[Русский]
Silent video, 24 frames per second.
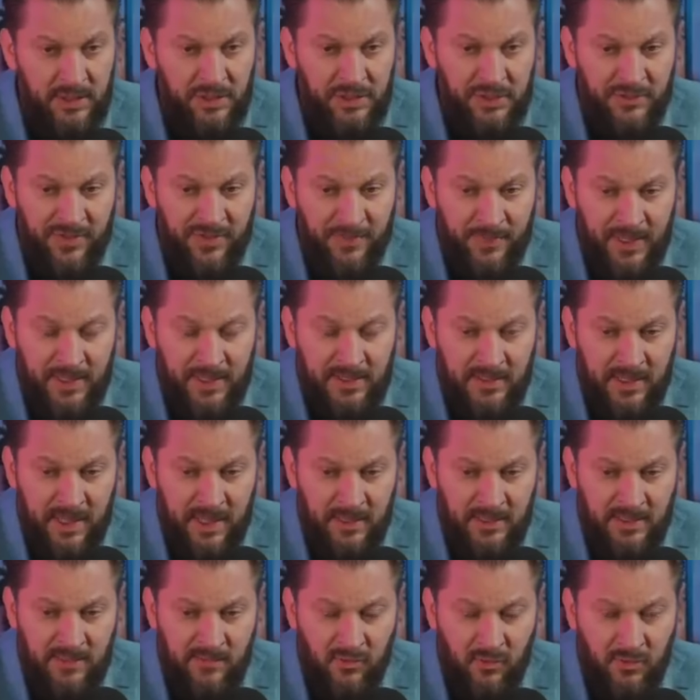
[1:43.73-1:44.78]
личного
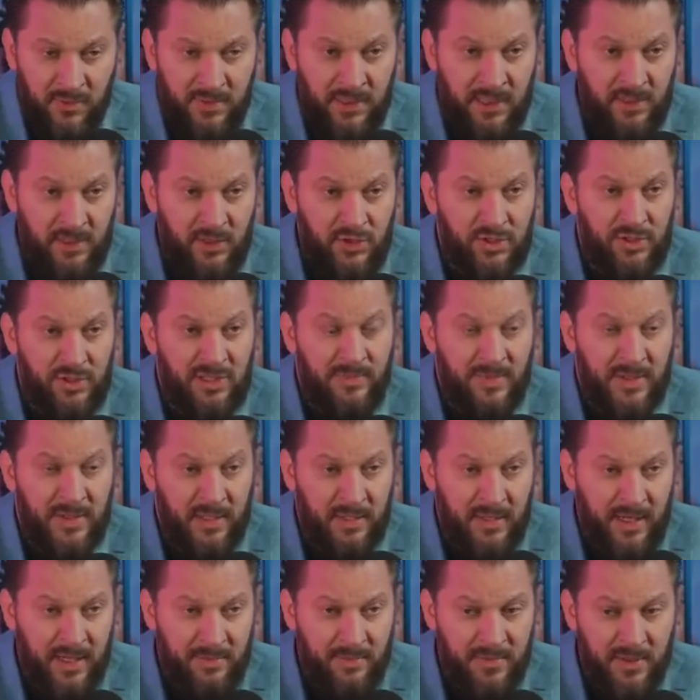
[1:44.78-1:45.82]
пространства. У меня даже на
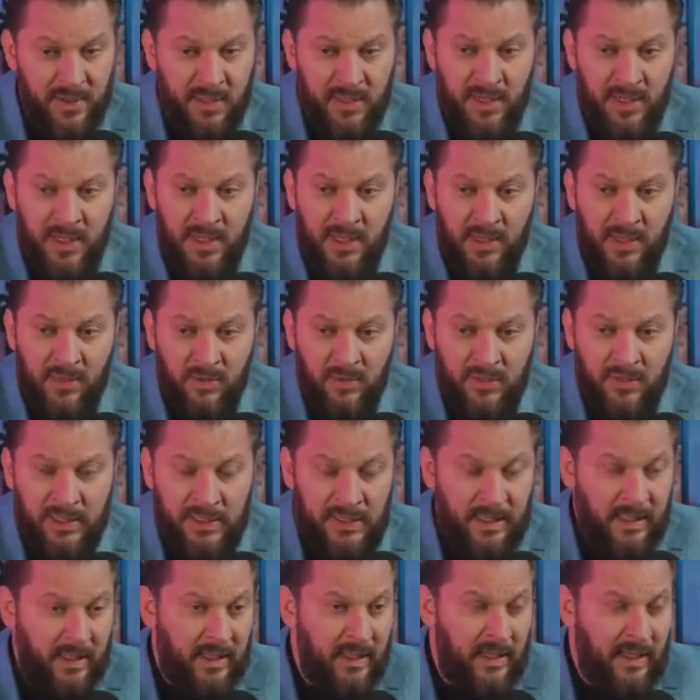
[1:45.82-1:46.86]
программе, я
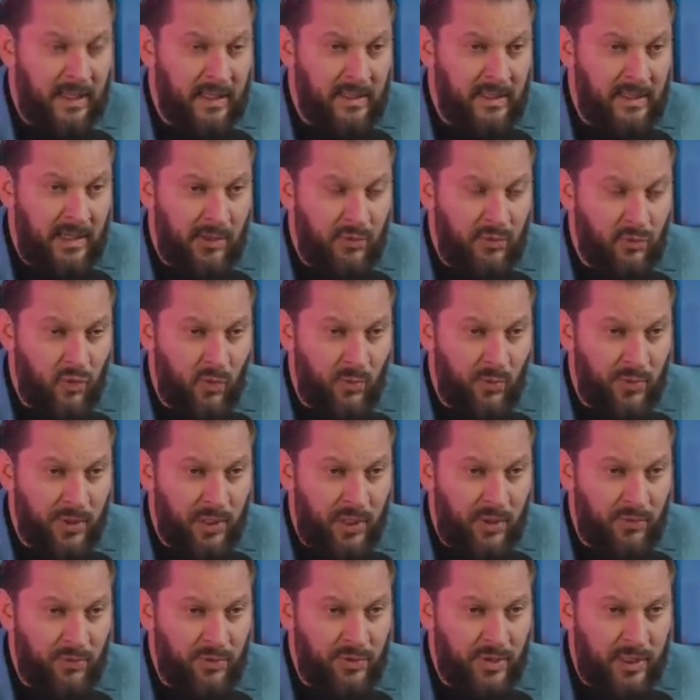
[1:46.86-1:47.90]
такая одна удобная
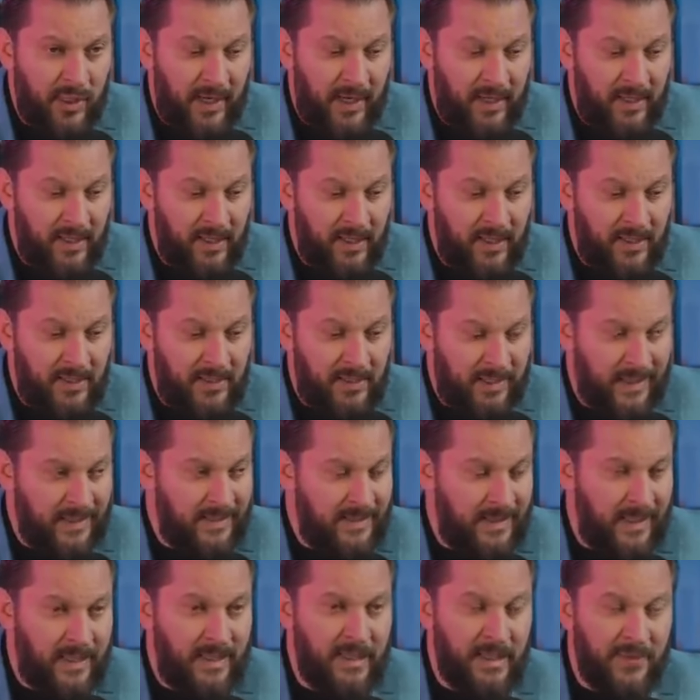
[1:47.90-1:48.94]
или уникальная, есть
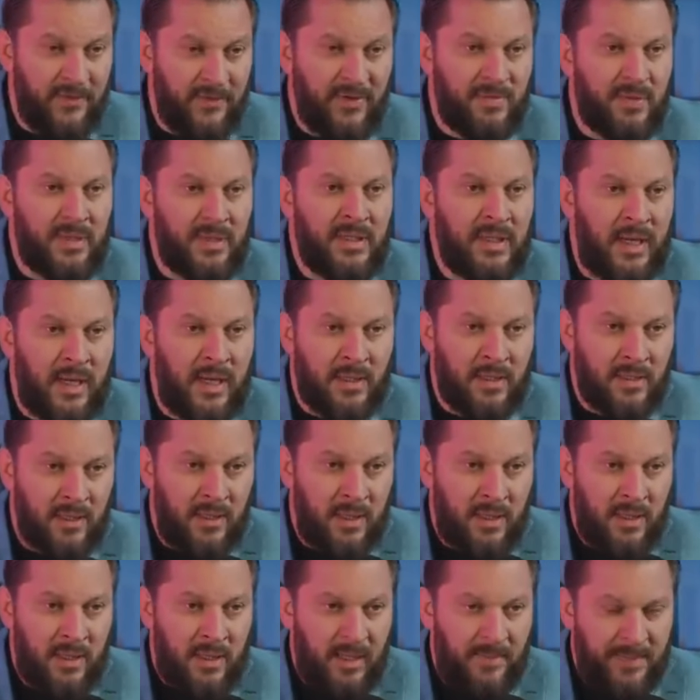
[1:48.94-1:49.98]
отдельный вебинар,
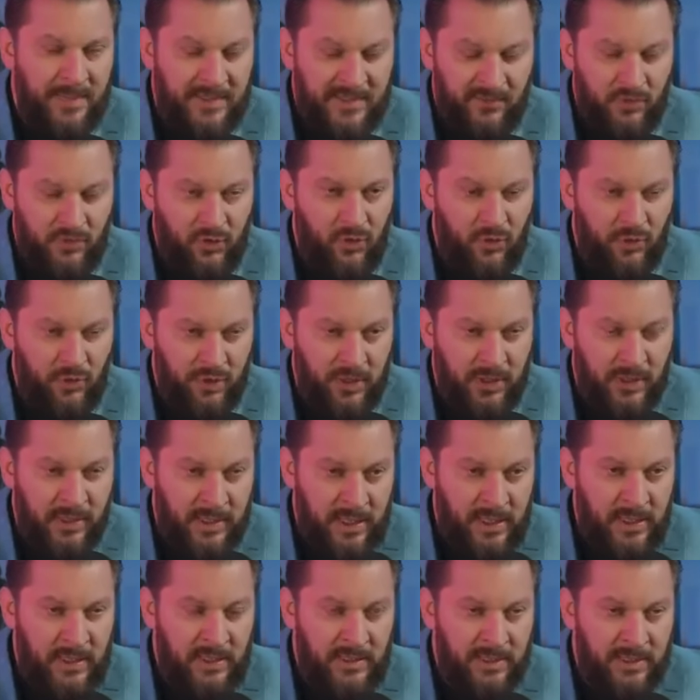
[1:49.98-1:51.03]
посвященные
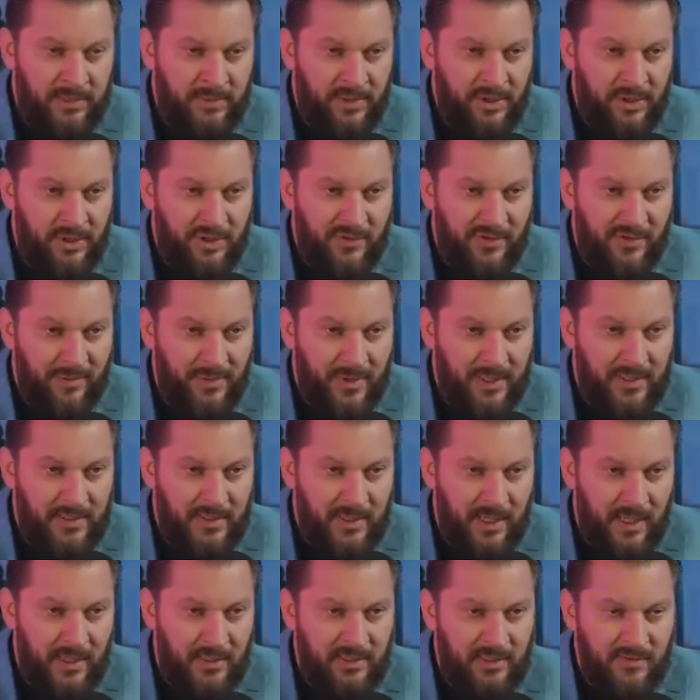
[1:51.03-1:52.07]
границам личного
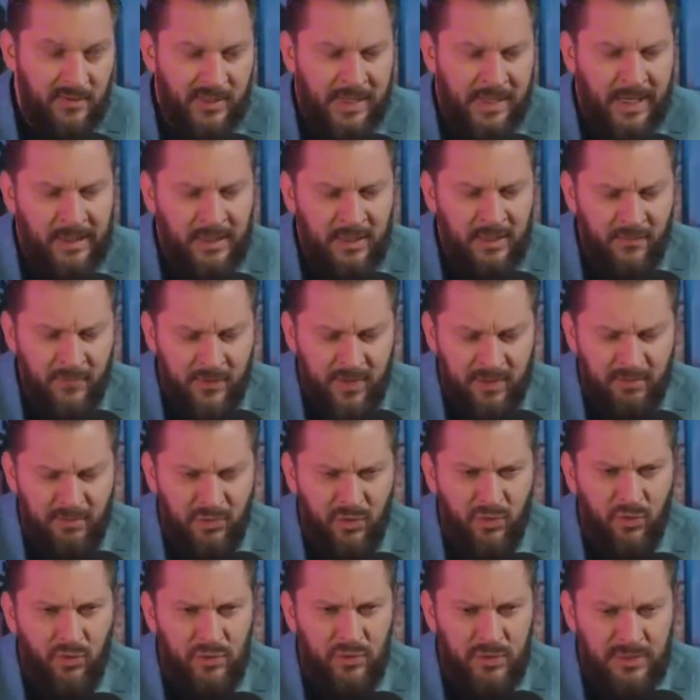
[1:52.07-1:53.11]
пространства, как они
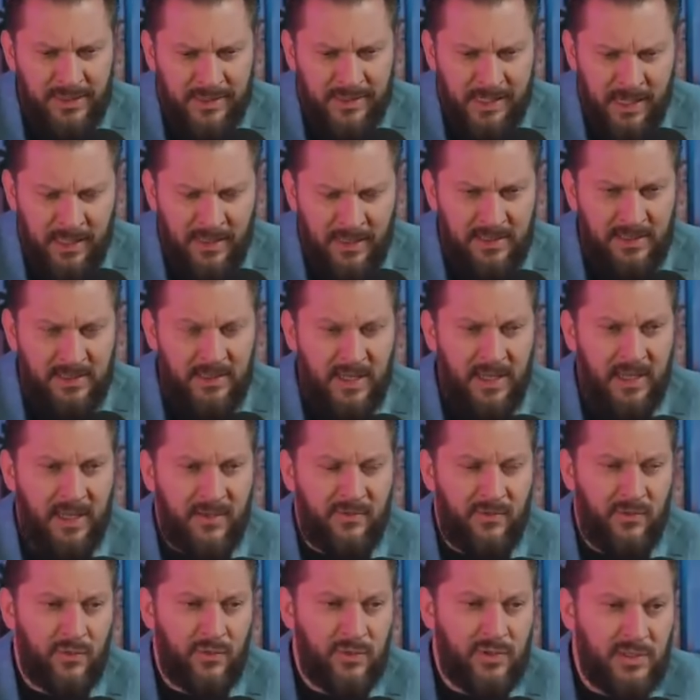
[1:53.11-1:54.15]
формируются, как
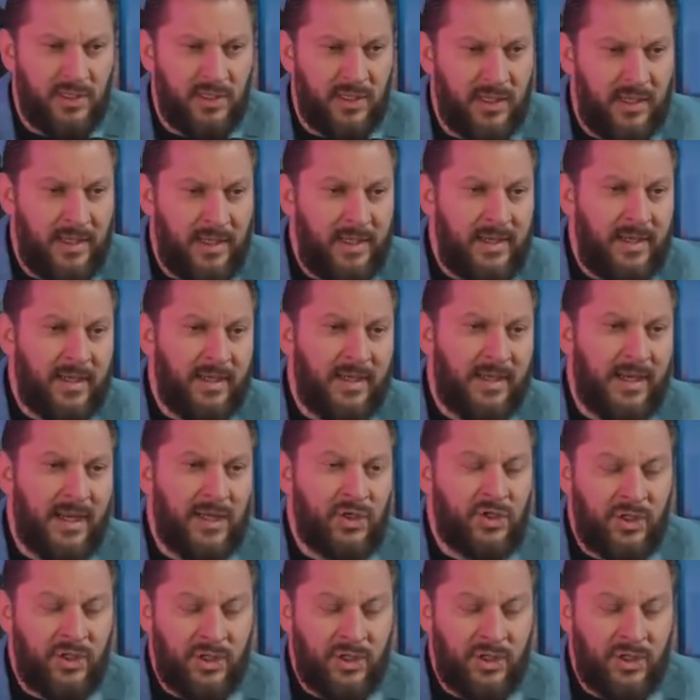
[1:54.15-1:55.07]
отстаиваются, как